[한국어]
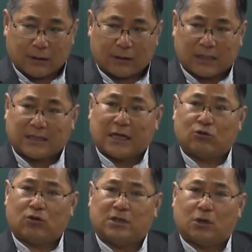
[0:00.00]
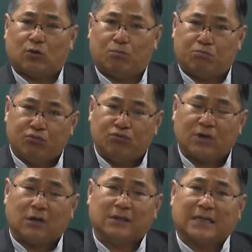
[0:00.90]
자산 중에서도
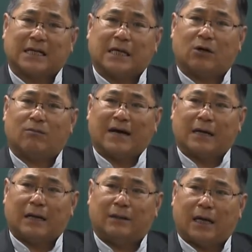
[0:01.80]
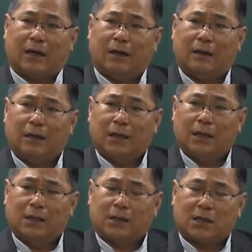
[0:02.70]
무형 자산이라고 말을 하는데
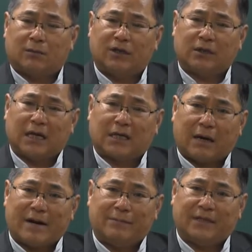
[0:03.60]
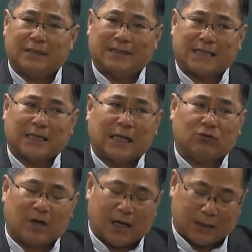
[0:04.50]
지금은 그냥 개발비는
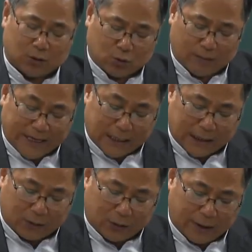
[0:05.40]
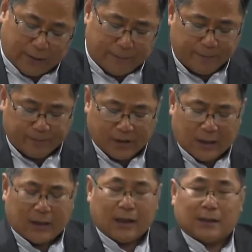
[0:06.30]
자산이구나 정도만 알아도 돼요.
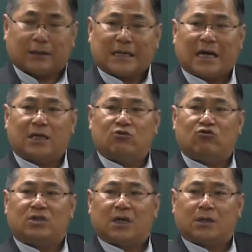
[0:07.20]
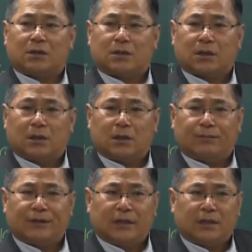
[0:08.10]
자기 주식
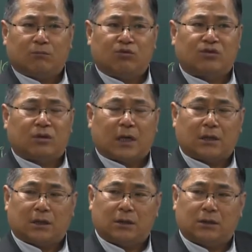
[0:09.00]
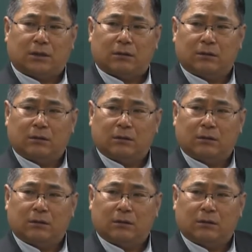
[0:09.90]
처분이익은 무슨 계정이죠?